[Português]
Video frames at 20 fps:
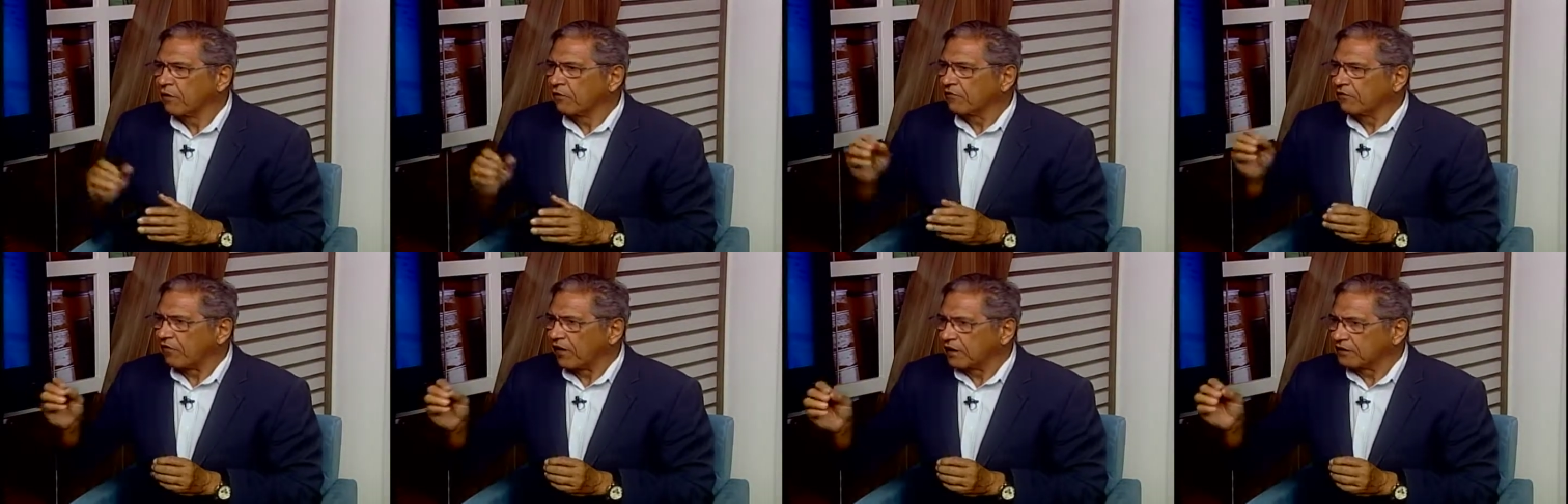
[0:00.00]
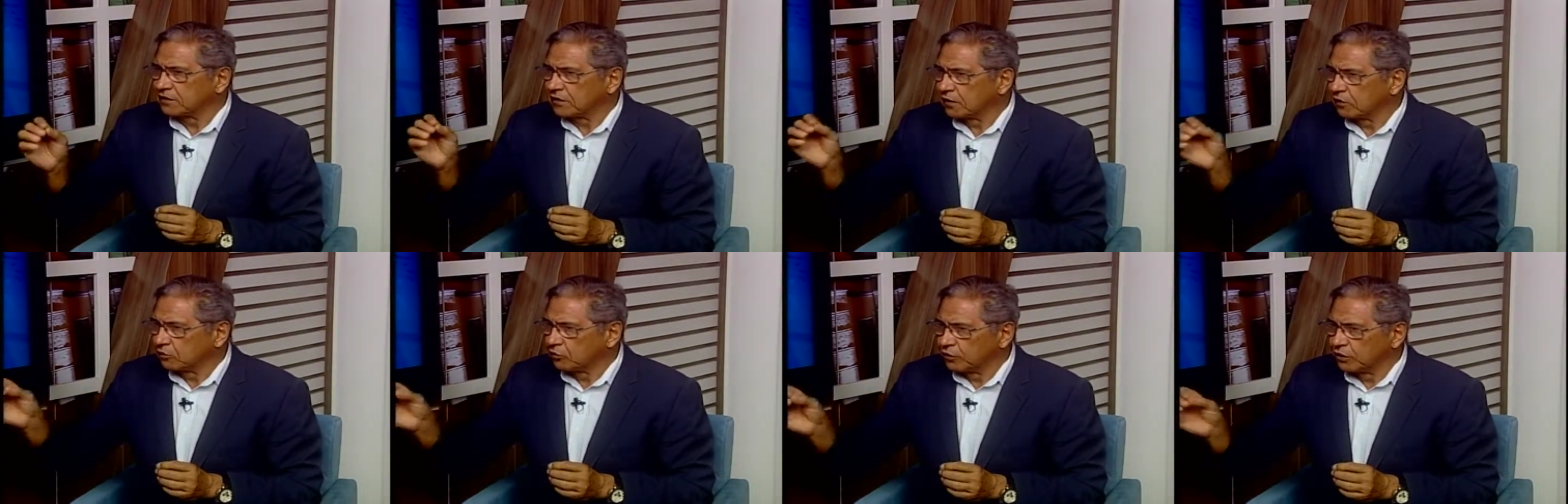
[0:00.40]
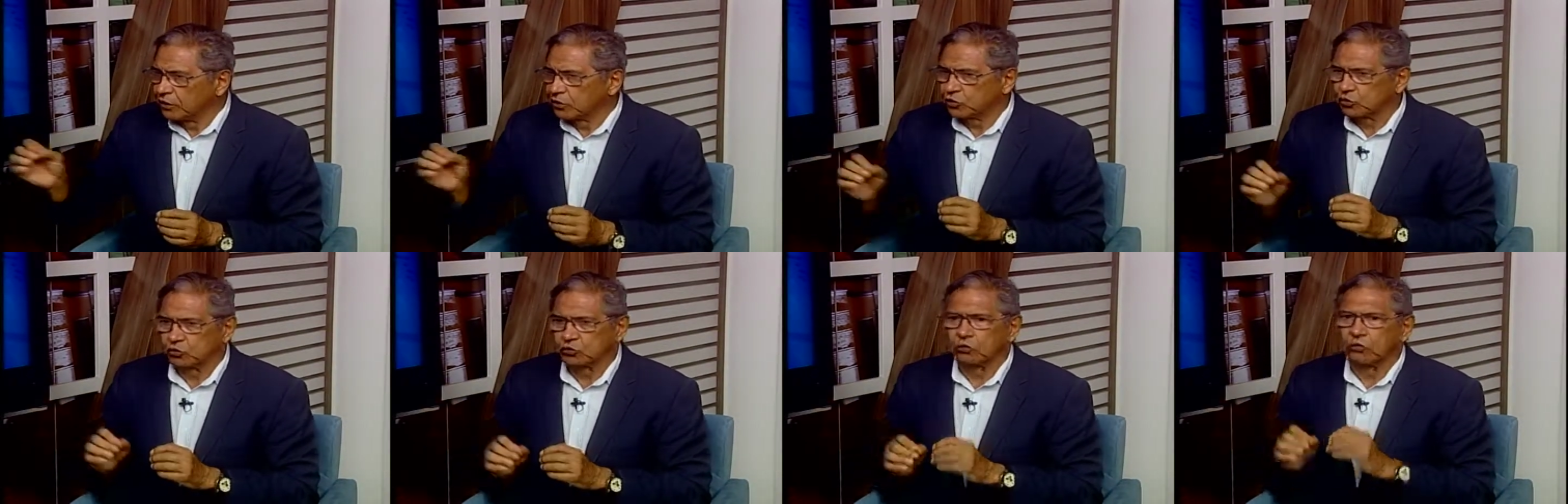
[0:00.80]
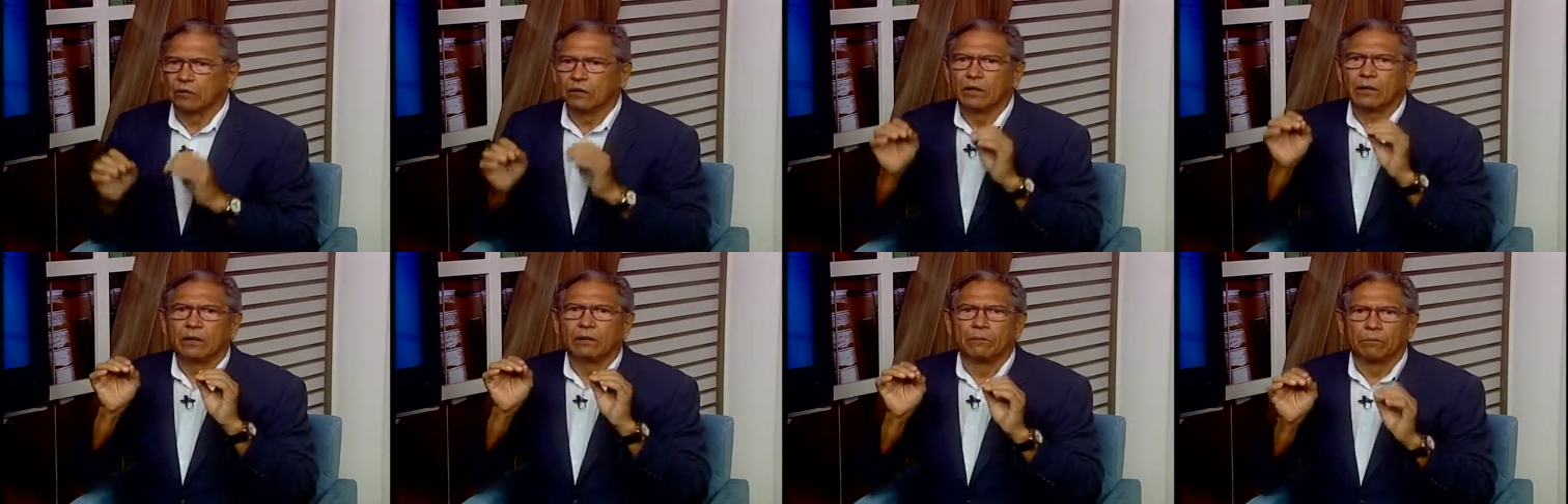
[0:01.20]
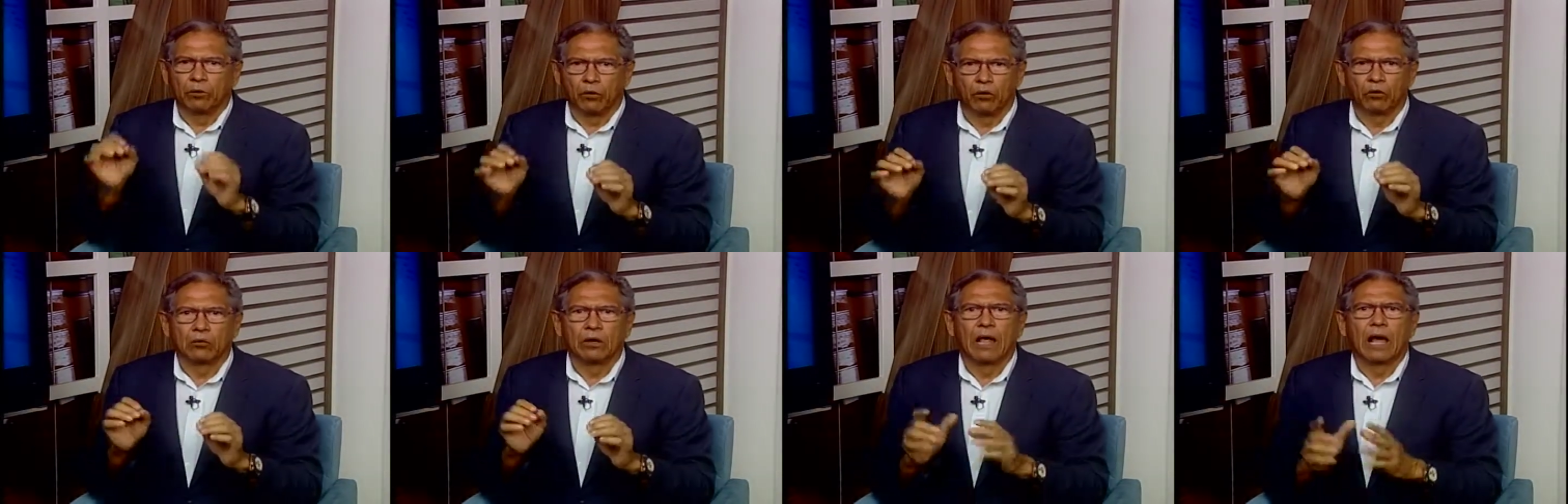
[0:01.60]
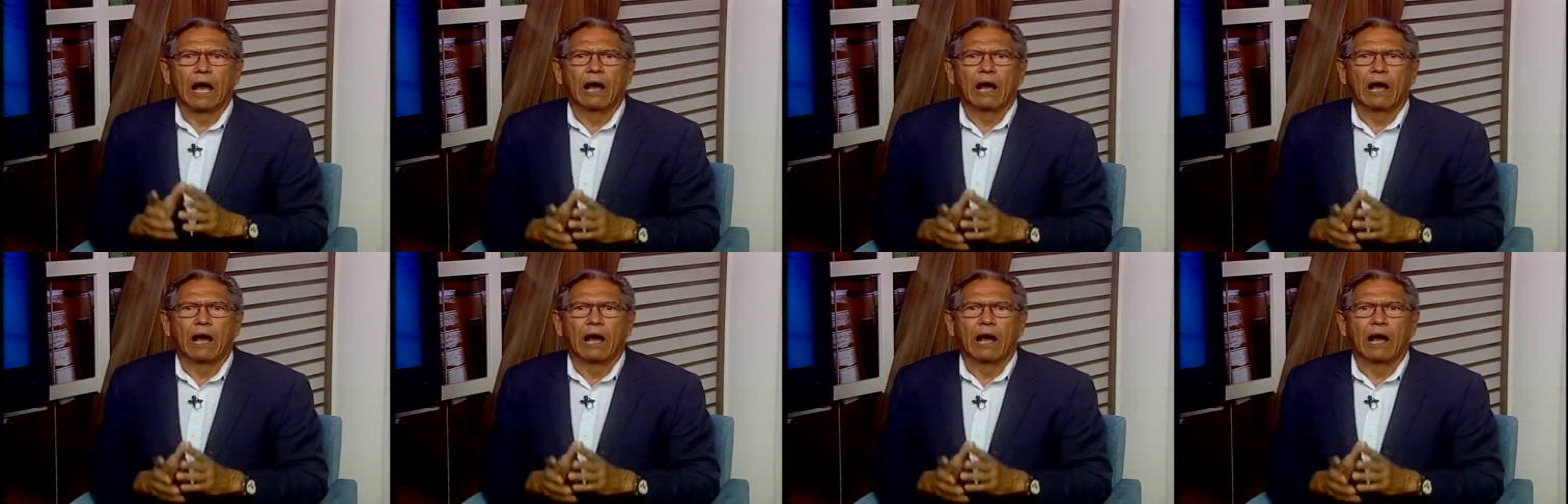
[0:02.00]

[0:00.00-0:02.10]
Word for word: Fazendo isso, pronto,